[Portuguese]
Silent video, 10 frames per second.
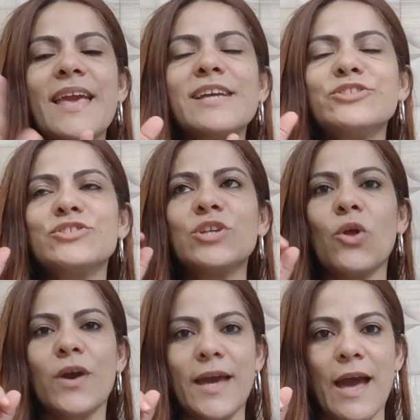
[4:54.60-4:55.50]
este
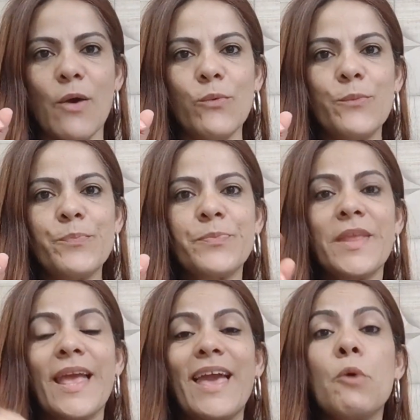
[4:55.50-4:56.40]
local,
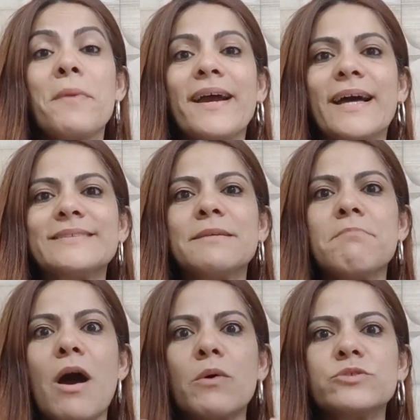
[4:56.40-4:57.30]
é uma casa
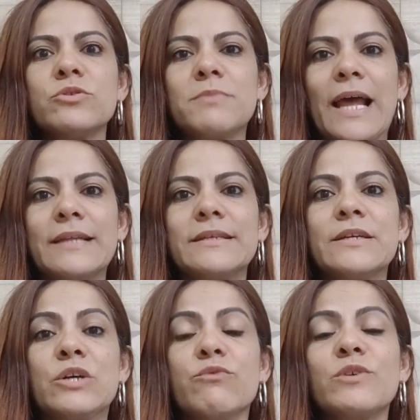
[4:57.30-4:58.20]
mal
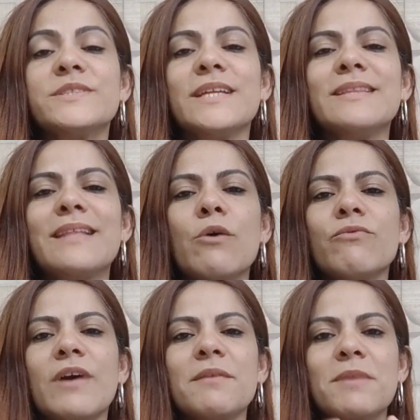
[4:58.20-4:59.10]
assombrada. Você
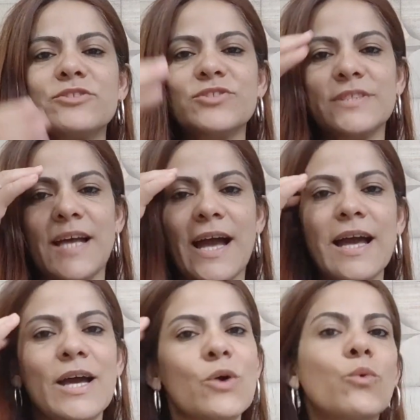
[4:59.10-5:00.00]
não vai
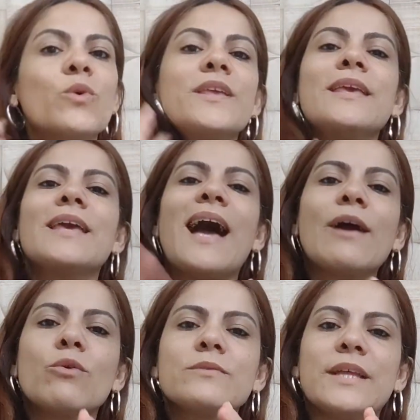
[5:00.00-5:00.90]
imaginar o que
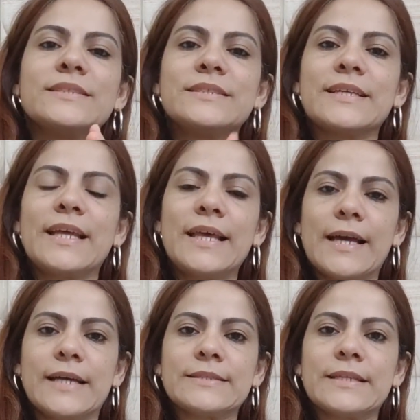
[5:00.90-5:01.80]
acontece
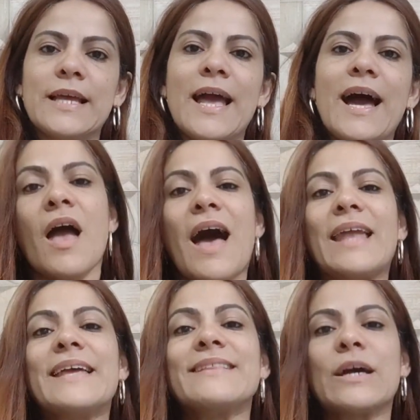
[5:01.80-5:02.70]
naquela casa.
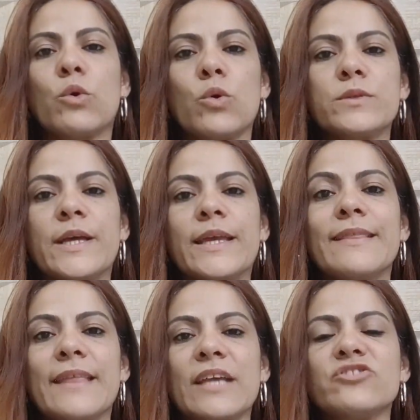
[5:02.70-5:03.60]
Além da conta
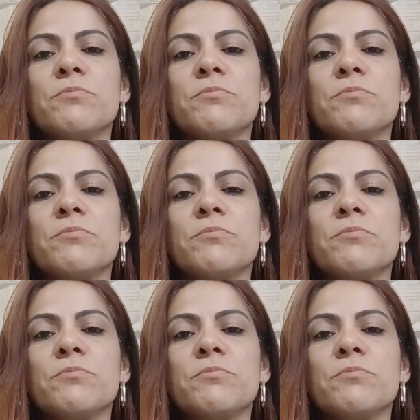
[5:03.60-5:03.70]
que desde